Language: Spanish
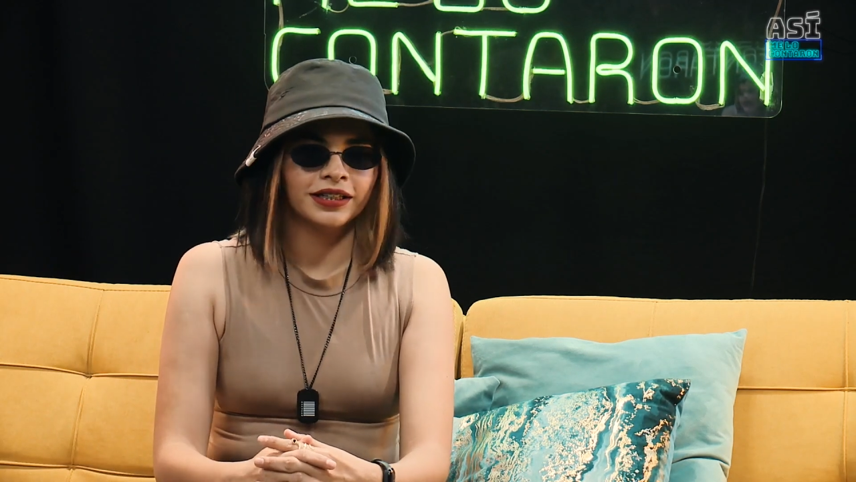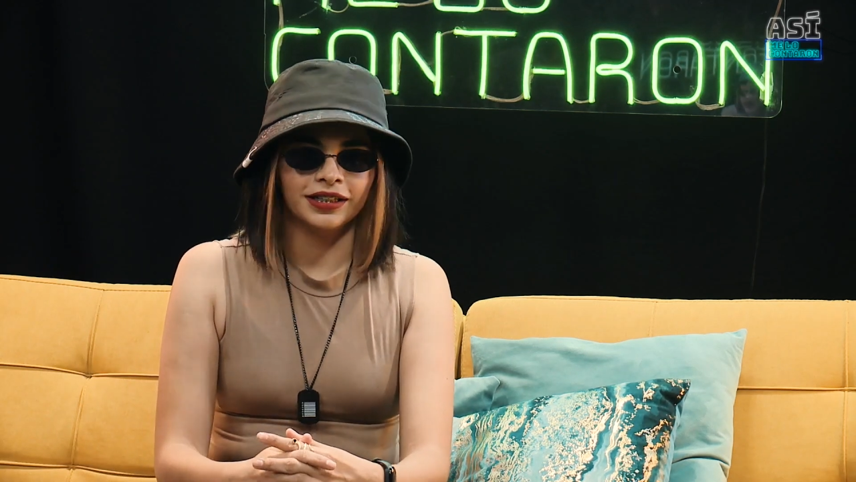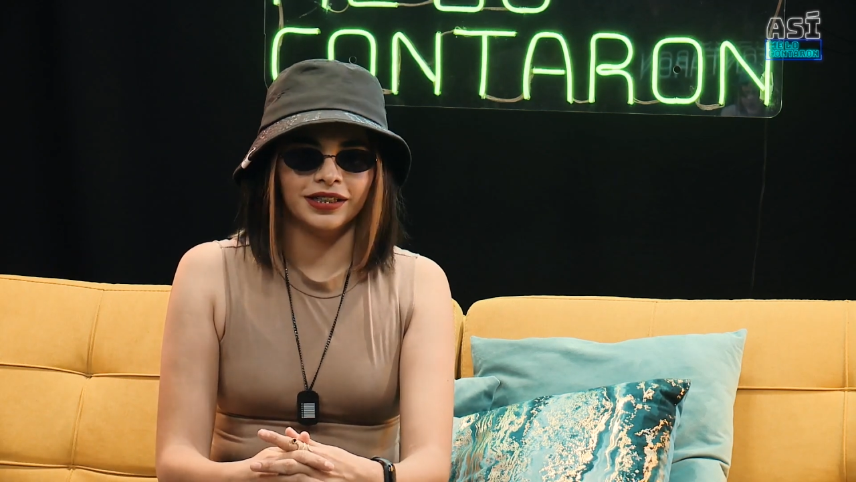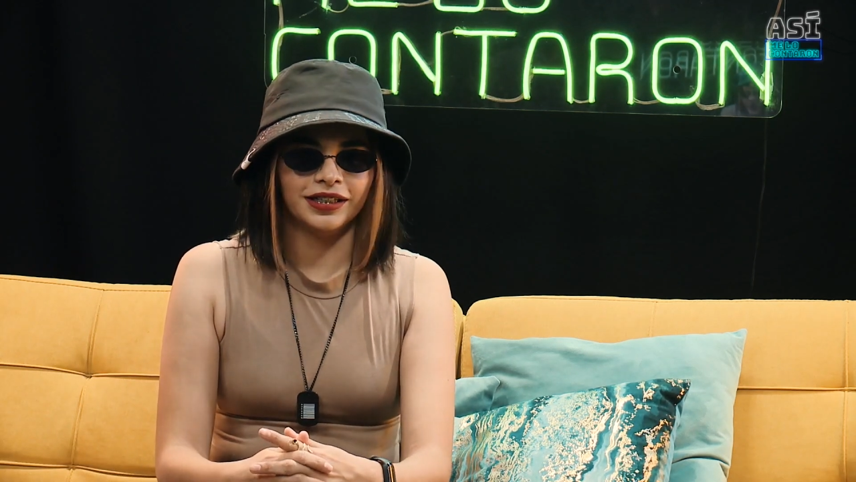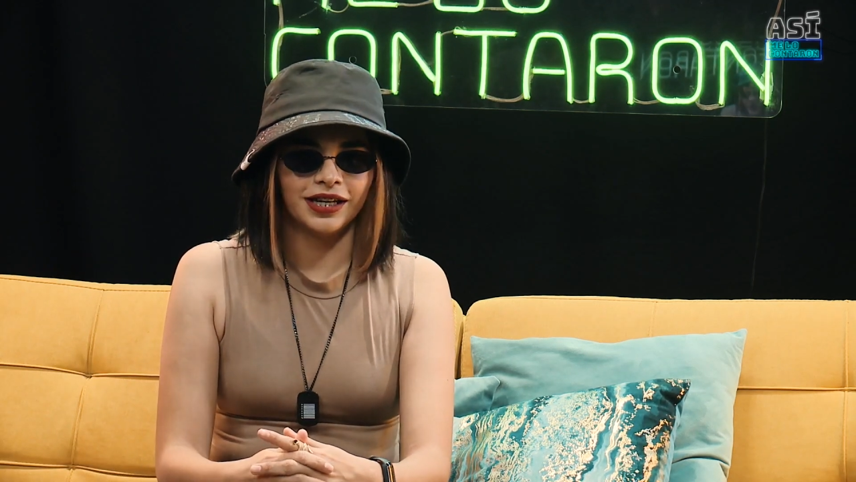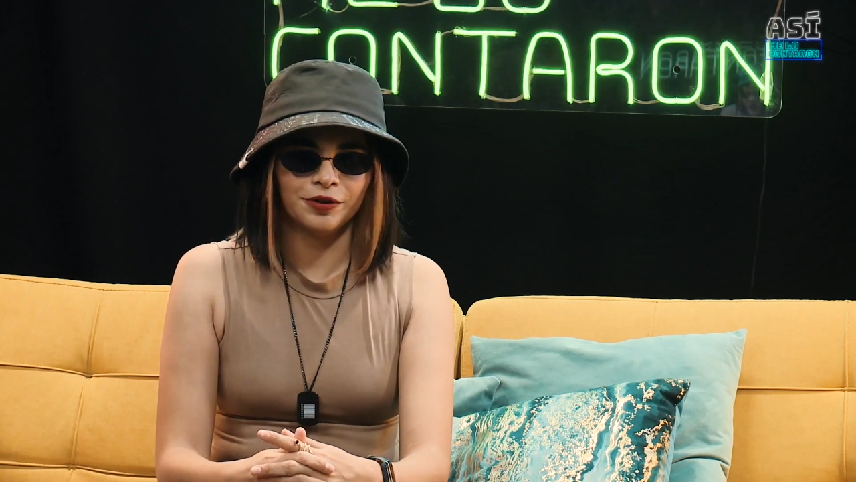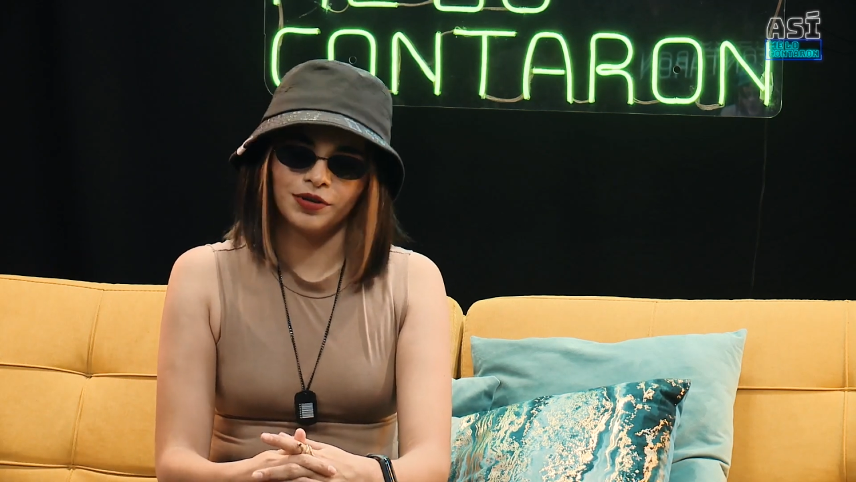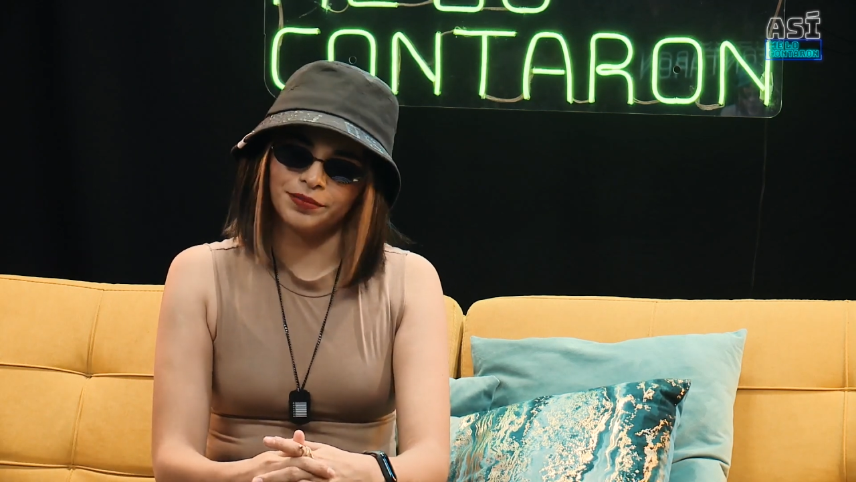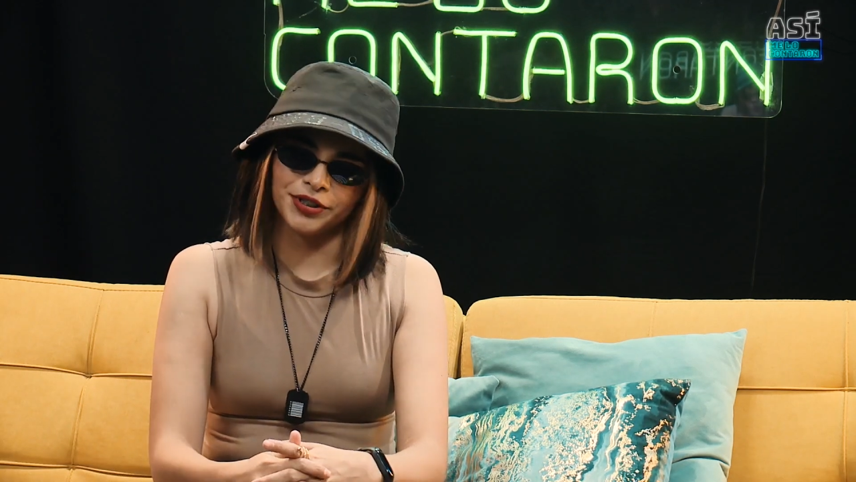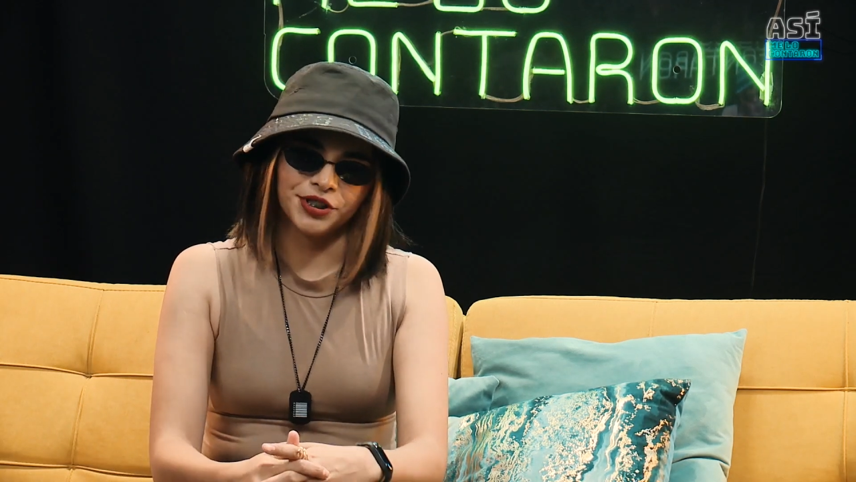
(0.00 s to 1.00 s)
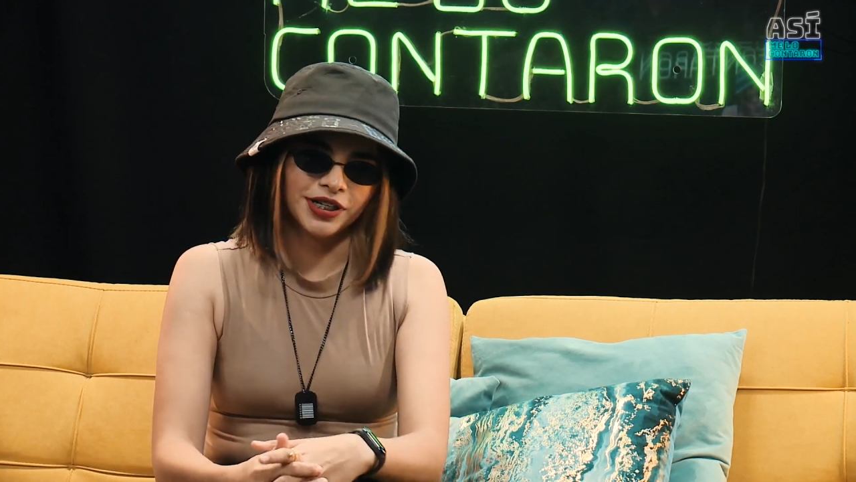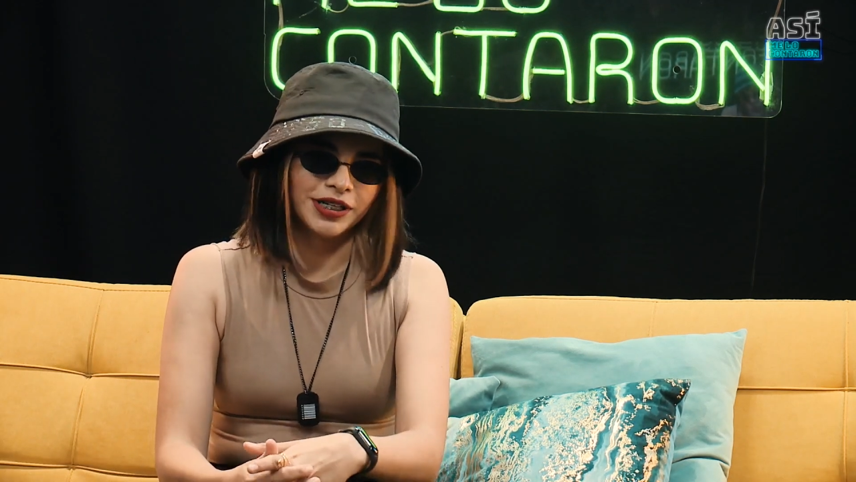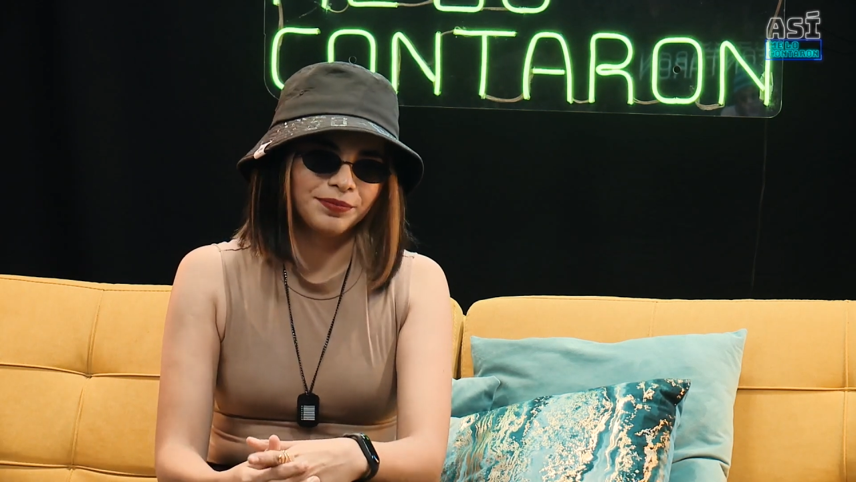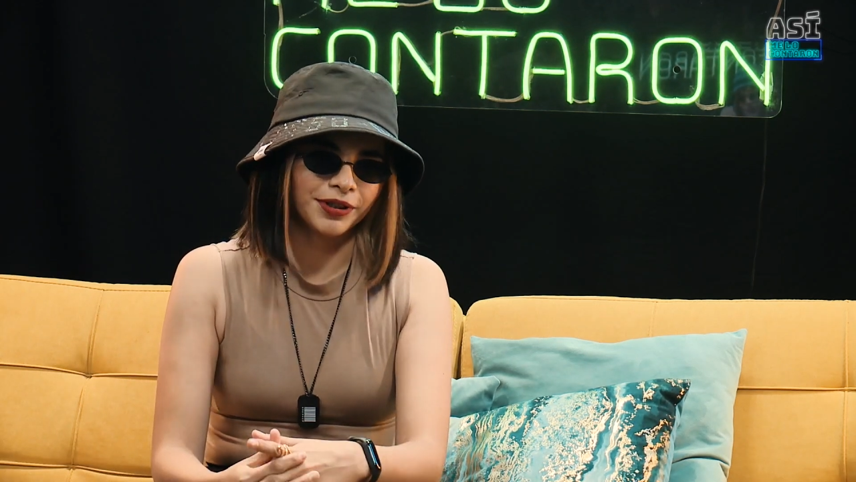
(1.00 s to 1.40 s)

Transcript: y ayudan machín a las,